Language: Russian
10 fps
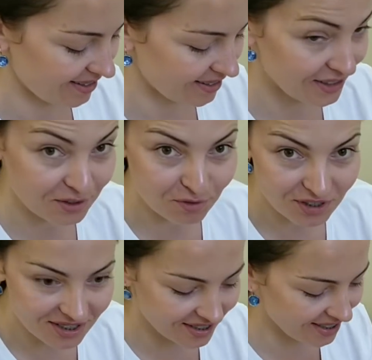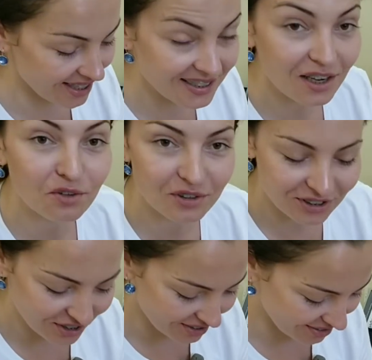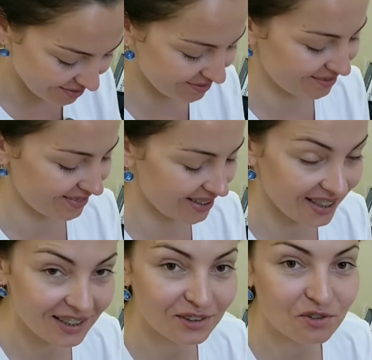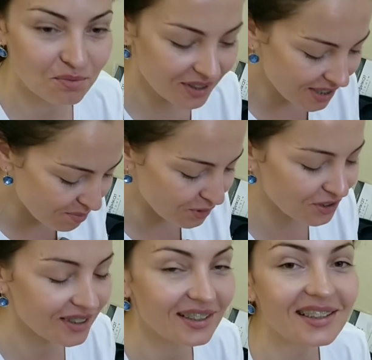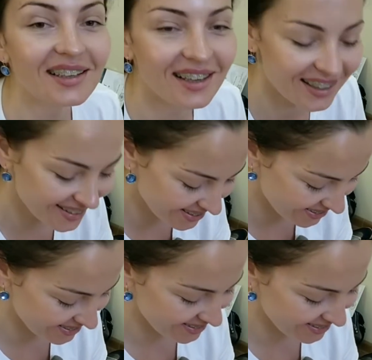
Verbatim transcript: На сегодня дела закончены. Клиента умыли, можно отдыхать.